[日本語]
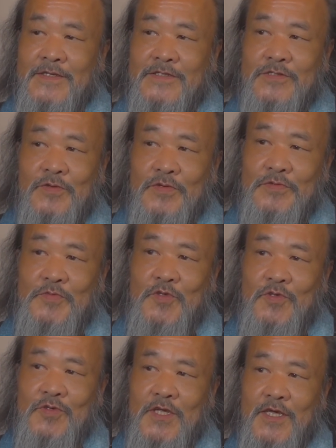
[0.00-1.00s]
そういうも
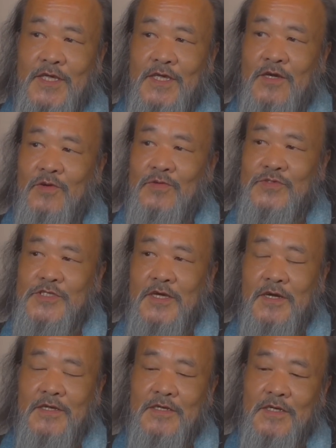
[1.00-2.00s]
のでこの世
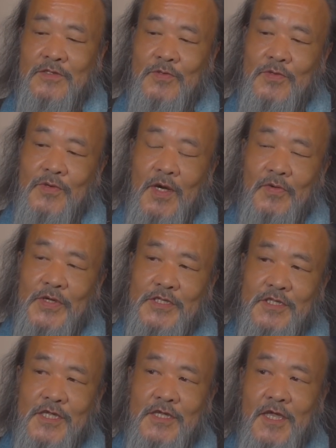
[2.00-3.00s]
界がどう変
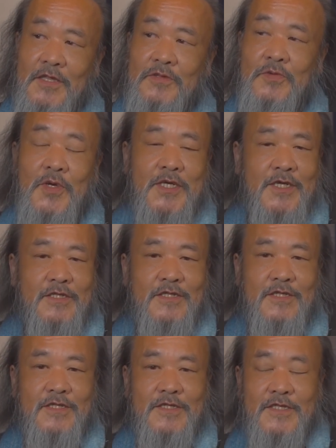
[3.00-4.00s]
わっていけんのかなっ
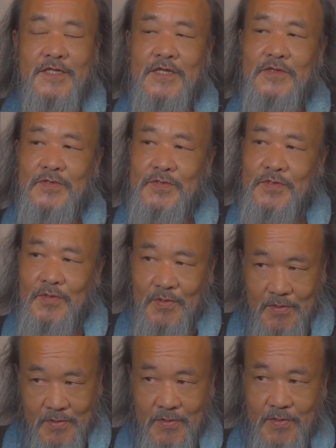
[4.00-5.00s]
ていうと
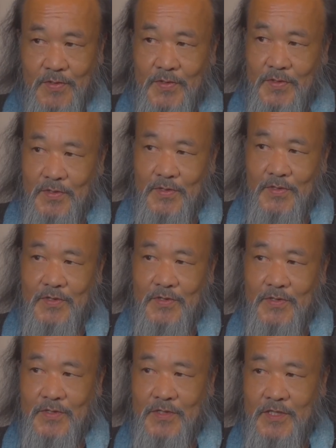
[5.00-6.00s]
ころ
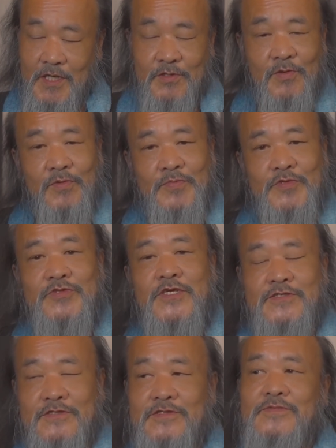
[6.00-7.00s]
だと思うんで
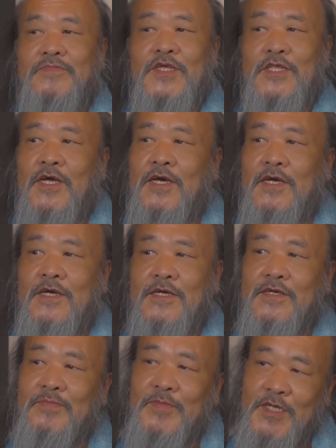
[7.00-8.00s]
すみんな
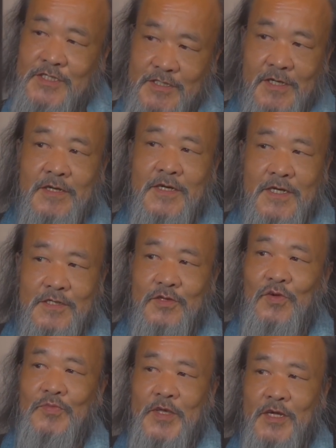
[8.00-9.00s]
皆さんが
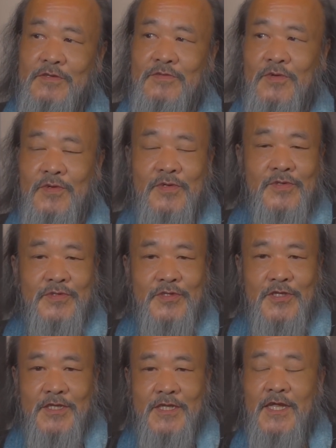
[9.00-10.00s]
興味あるとこ
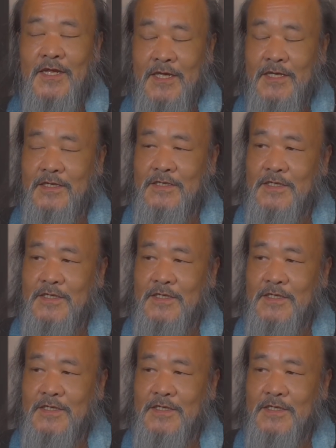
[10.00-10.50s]
ろってね